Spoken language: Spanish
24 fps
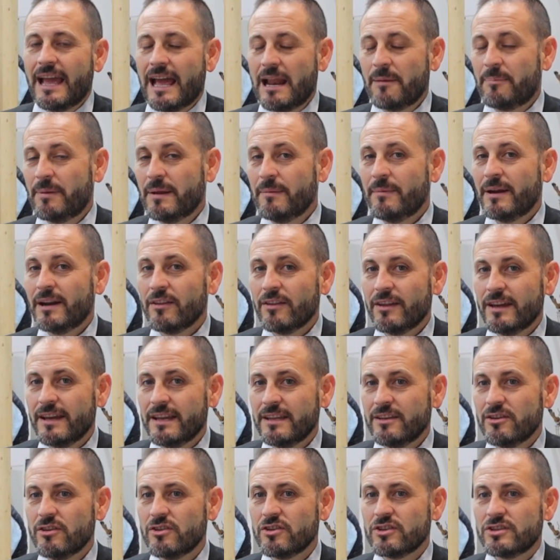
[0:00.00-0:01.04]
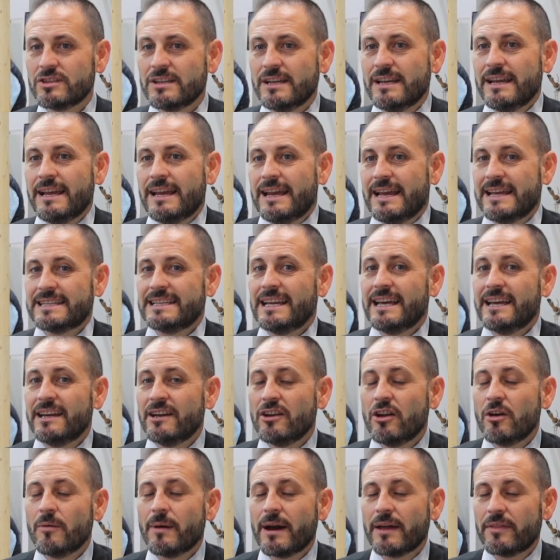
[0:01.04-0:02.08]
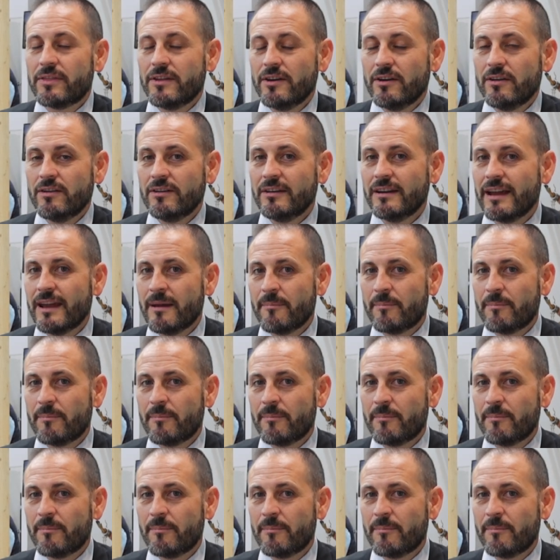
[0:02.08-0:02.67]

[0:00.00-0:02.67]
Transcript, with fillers: El primero de ellos es la innovación